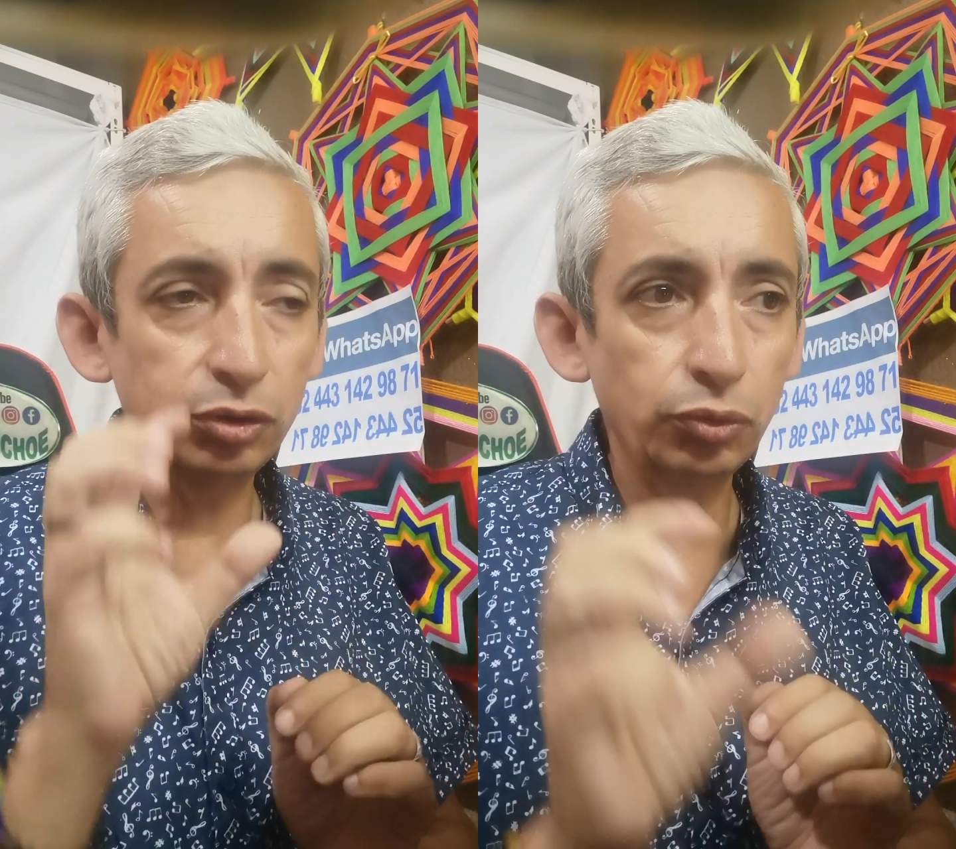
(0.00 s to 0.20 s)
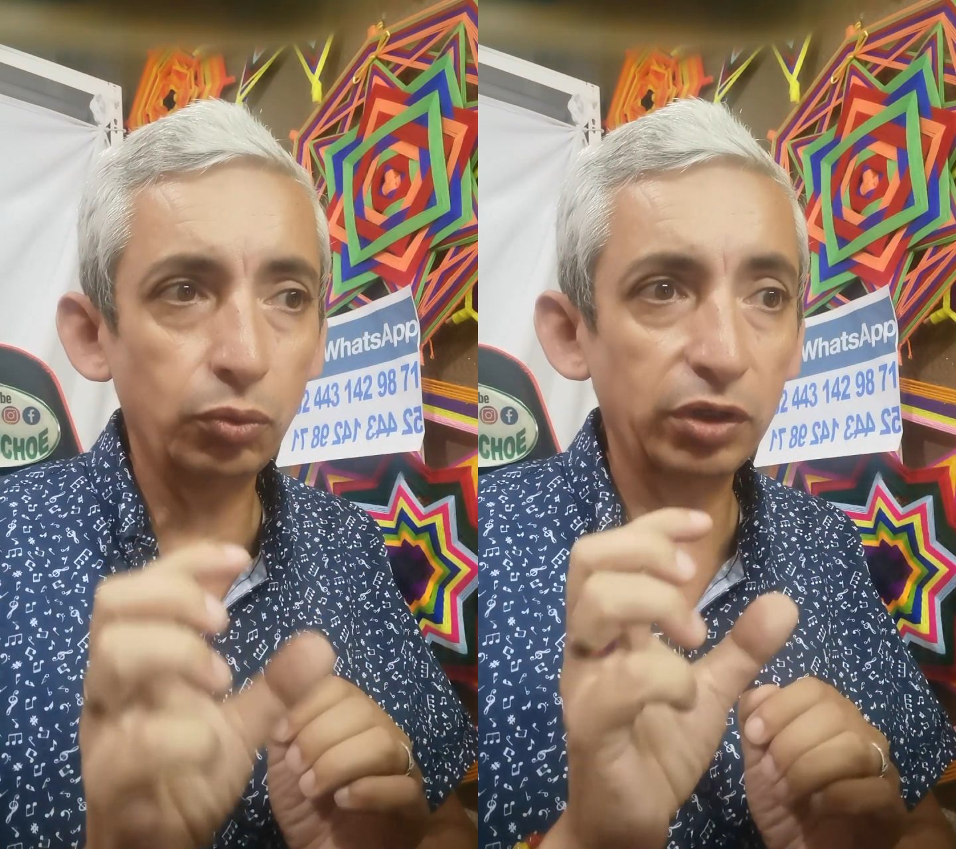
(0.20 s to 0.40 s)

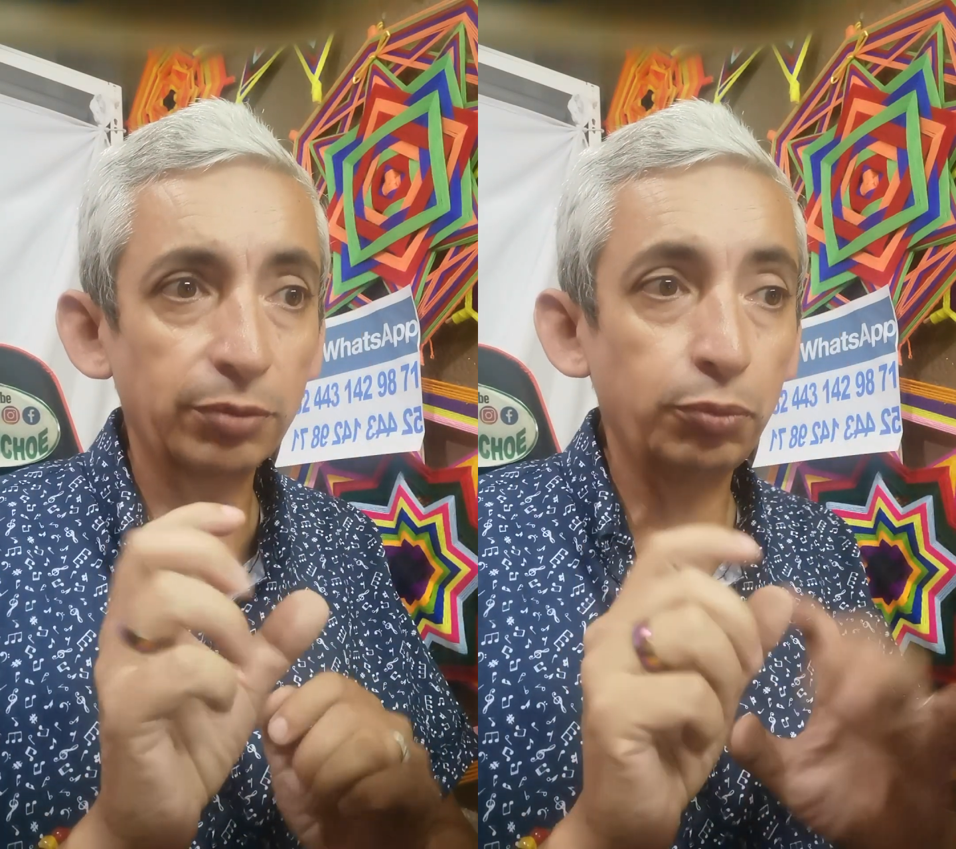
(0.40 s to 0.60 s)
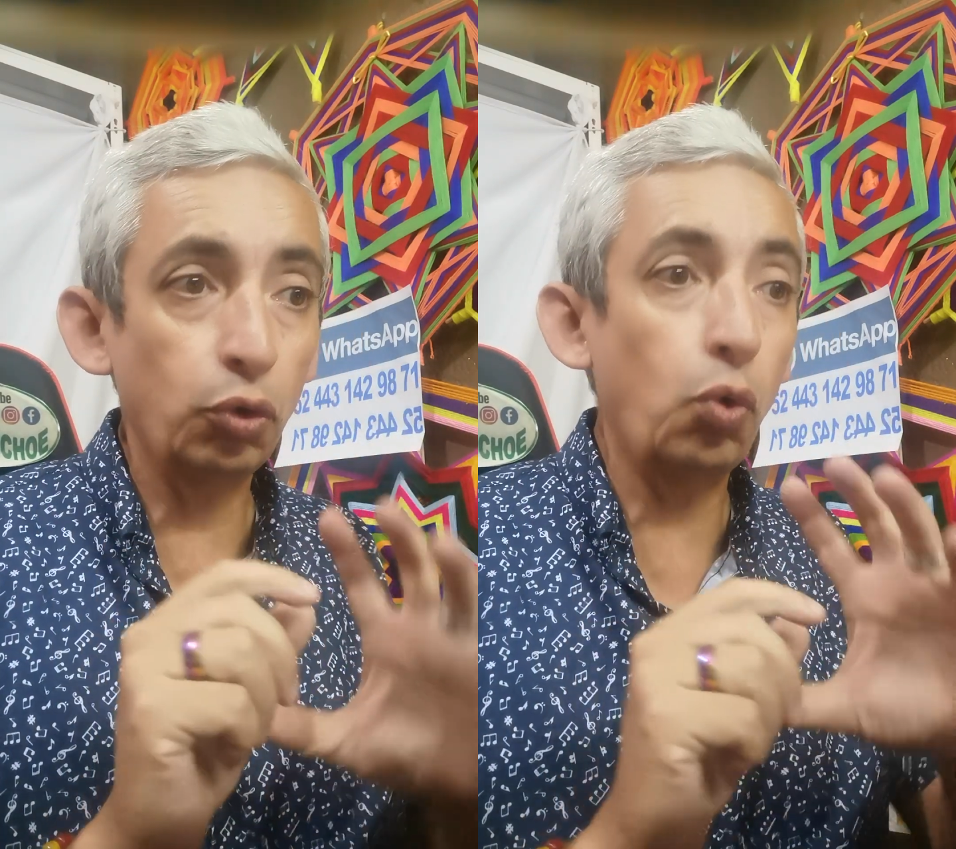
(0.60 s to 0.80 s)
en tu
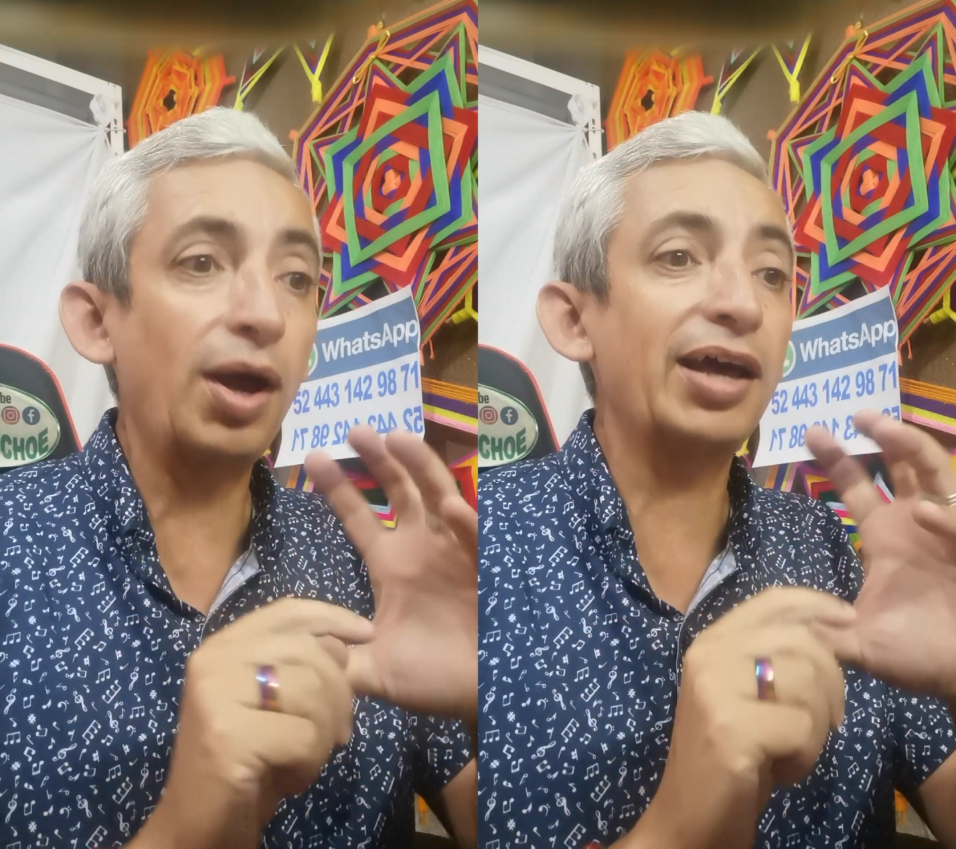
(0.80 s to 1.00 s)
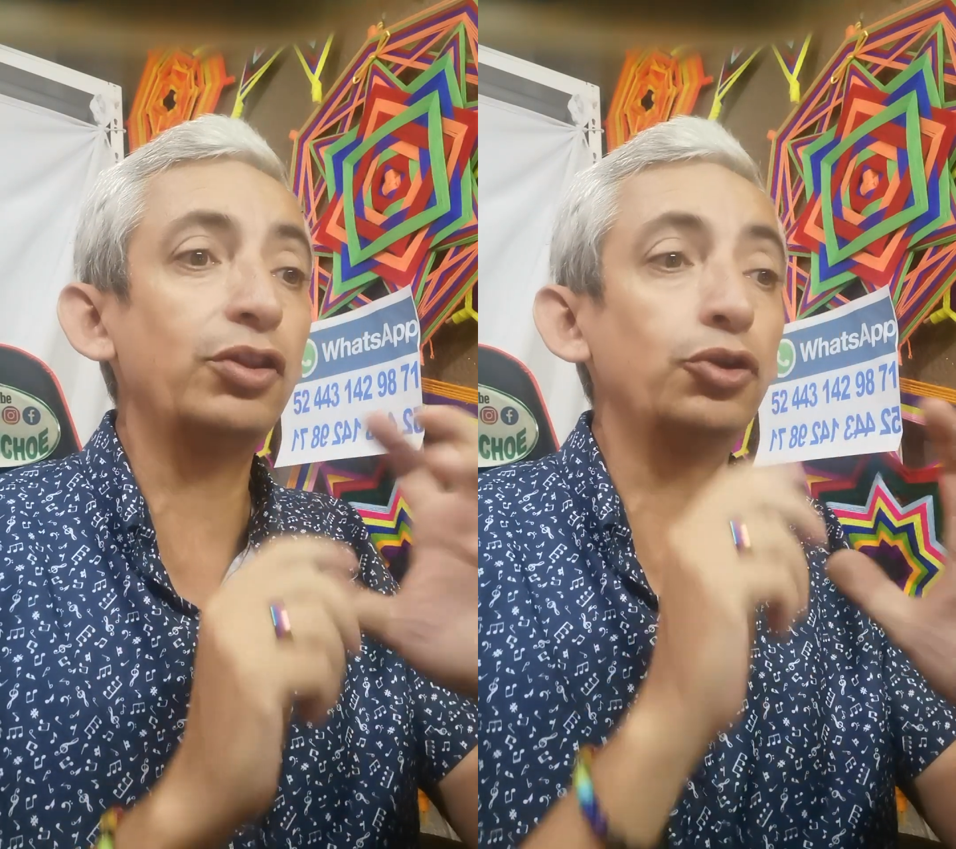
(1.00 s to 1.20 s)
cuerpo
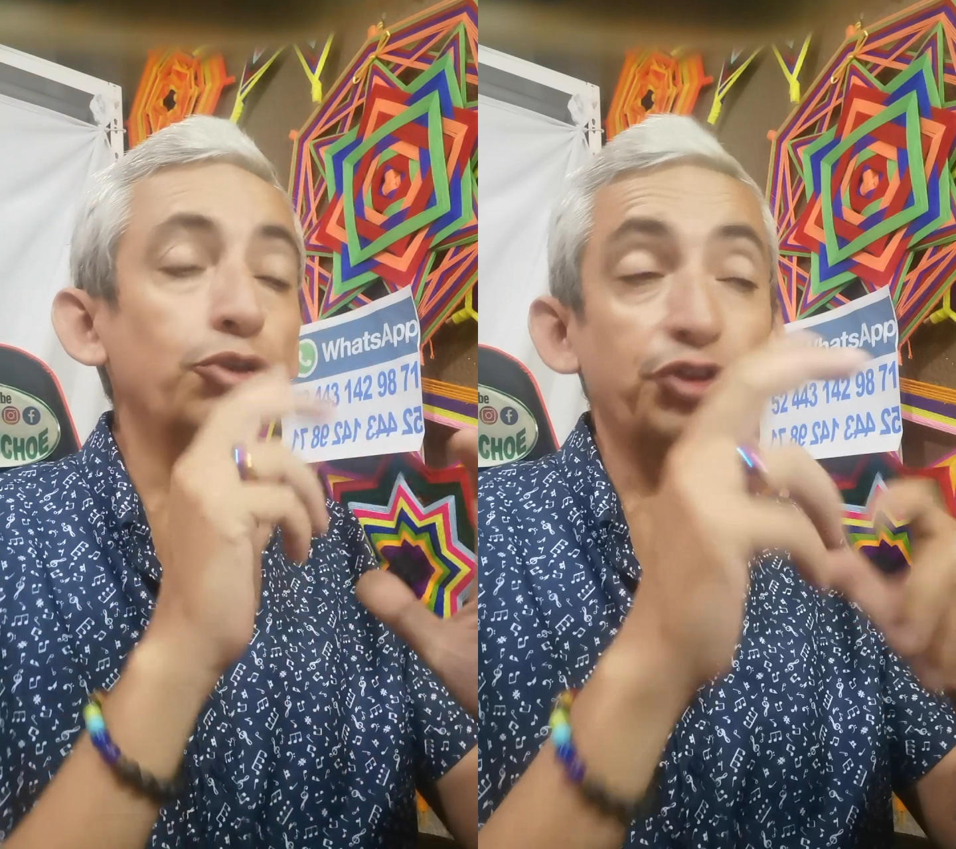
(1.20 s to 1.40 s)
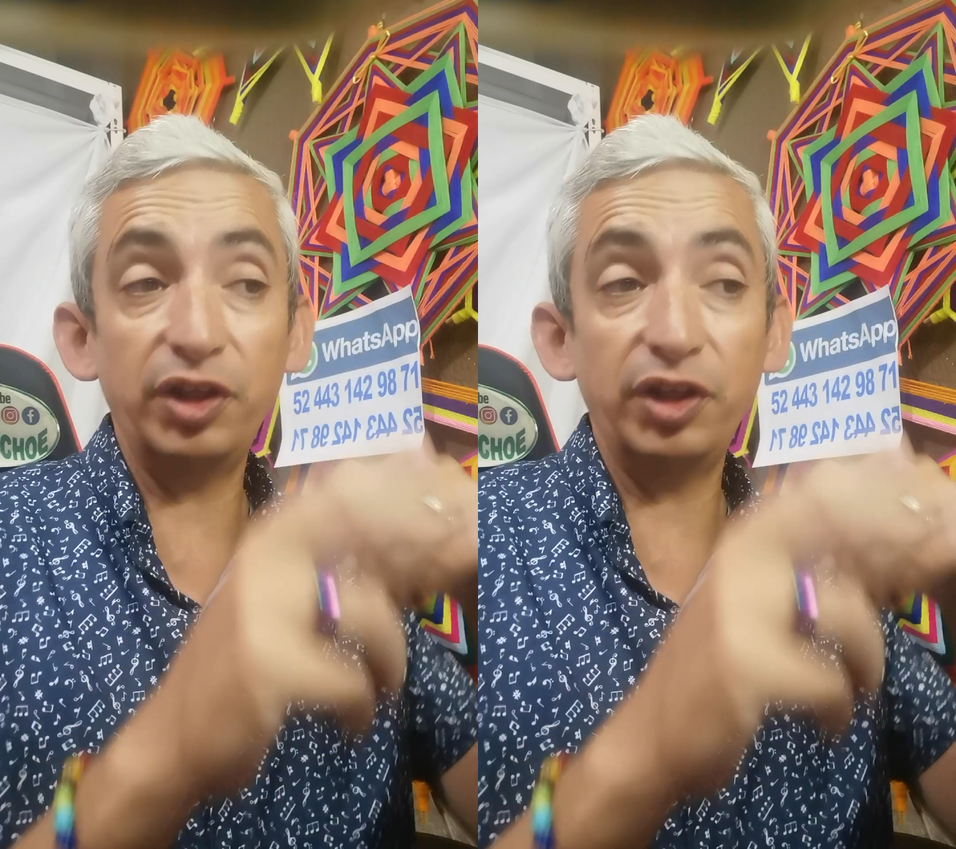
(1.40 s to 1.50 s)
cuando